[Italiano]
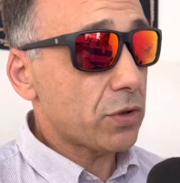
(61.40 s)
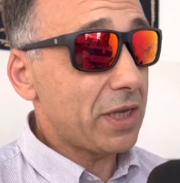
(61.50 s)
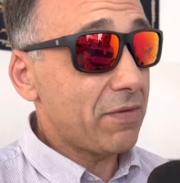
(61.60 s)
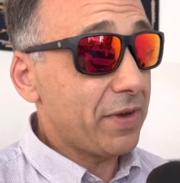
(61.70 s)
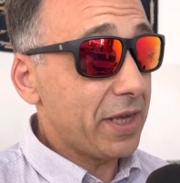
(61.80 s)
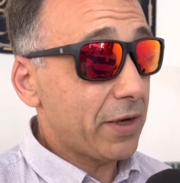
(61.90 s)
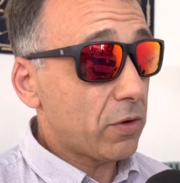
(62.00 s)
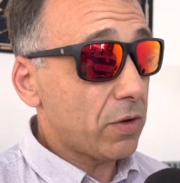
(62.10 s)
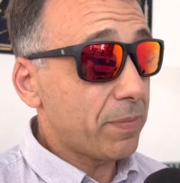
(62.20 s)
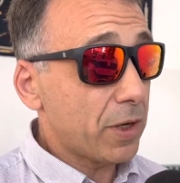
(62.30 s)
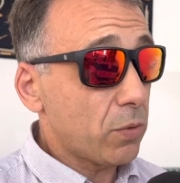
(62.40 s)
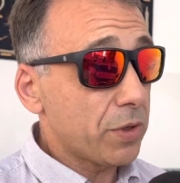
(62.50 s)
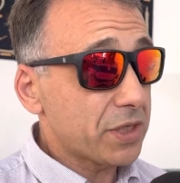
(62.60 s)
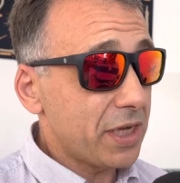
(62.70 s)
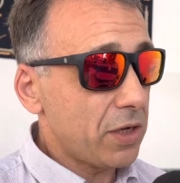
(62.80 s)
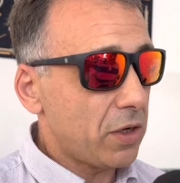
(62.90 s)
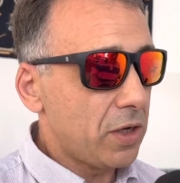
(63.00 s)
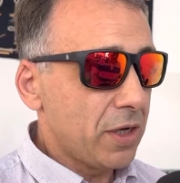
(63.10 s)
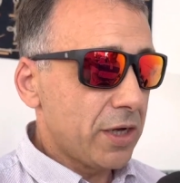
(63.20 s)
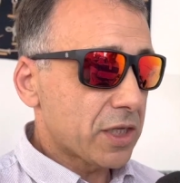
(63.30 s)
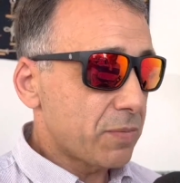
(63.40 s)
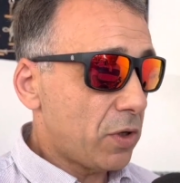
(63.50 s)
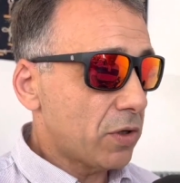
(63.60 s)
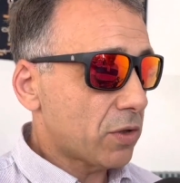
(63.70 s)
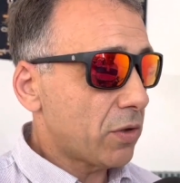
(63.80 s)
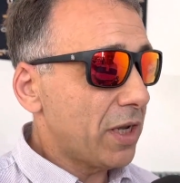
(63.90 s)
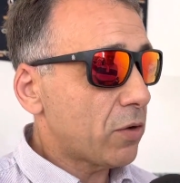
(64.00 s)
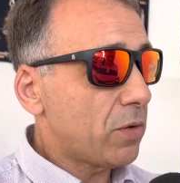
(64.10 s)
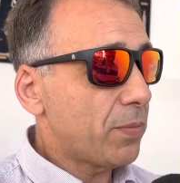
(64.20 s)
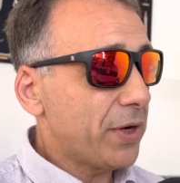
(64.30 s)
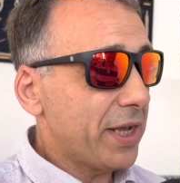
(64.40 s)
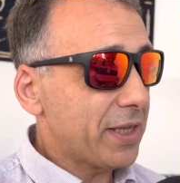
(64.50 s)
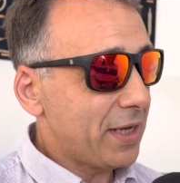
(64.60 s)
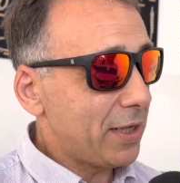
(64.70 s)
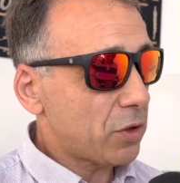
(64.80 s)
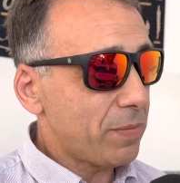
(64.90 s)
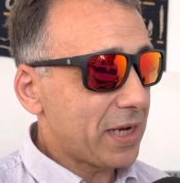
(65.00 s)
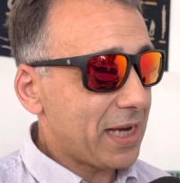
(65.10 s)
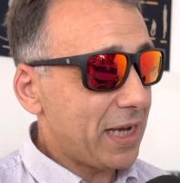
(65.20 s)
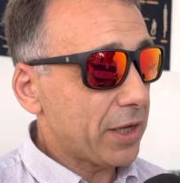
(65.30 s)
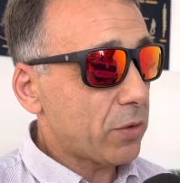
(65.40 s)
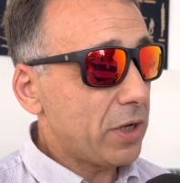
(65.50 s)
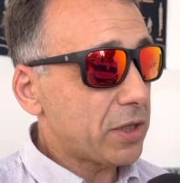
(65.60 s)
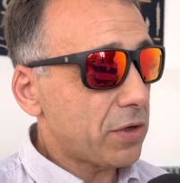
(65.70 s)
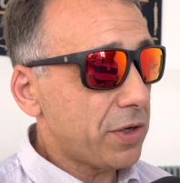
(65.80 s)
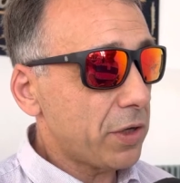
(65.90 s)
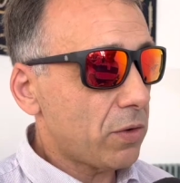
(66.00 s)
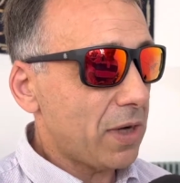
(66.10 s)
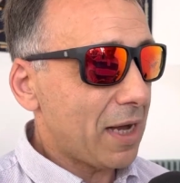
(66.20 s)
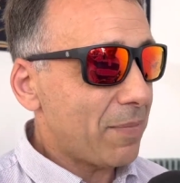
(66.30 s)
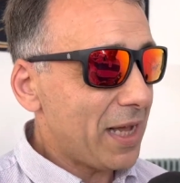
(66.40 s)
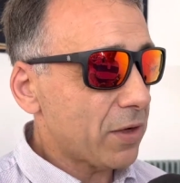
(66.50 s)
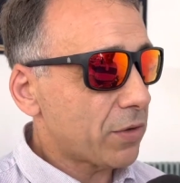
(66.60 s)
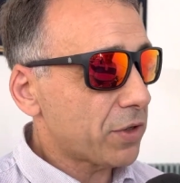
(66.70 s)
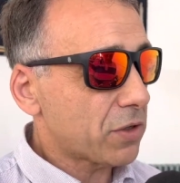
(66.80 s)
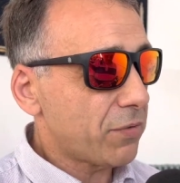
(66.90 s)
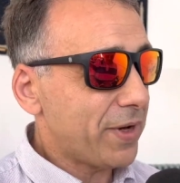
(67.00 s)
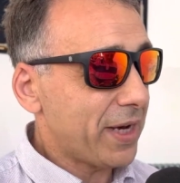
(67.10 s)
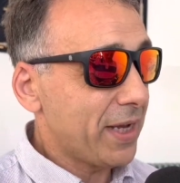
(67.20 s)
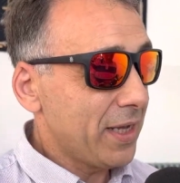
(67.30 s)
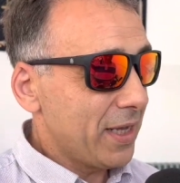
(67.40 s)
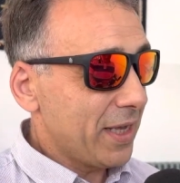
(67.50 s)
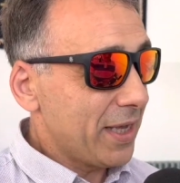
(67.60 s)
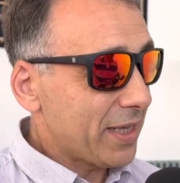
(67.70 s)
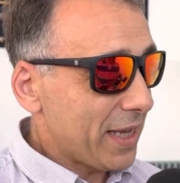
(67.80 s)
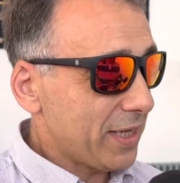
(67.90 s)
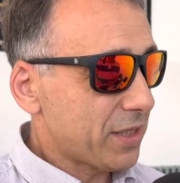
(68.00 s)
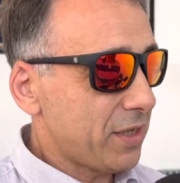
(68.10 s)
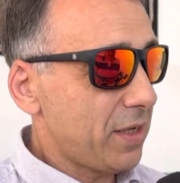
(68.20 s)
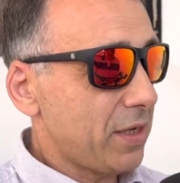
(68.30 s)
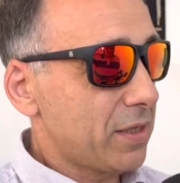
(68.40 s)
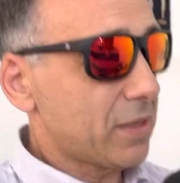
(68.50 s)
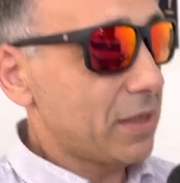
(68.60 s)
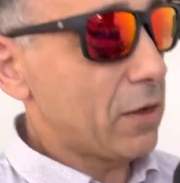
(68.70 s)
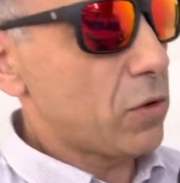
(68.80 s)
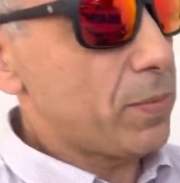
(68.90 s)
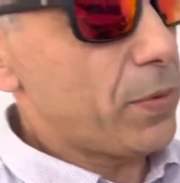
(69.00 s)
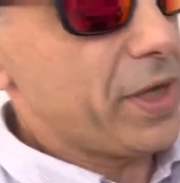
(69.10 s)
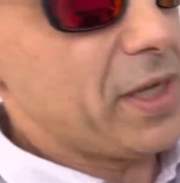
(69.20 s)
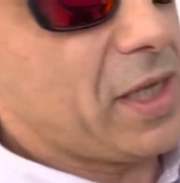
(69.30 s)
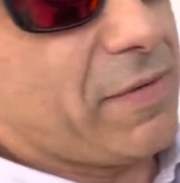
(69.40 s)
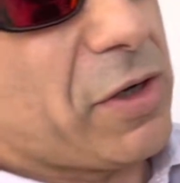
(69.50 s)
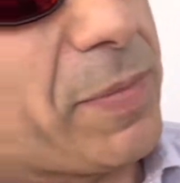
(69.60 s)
dal veicolo, per cui se io smonto il componente elettromeccanico elettronico a banco riesco a fare i test del componente vero e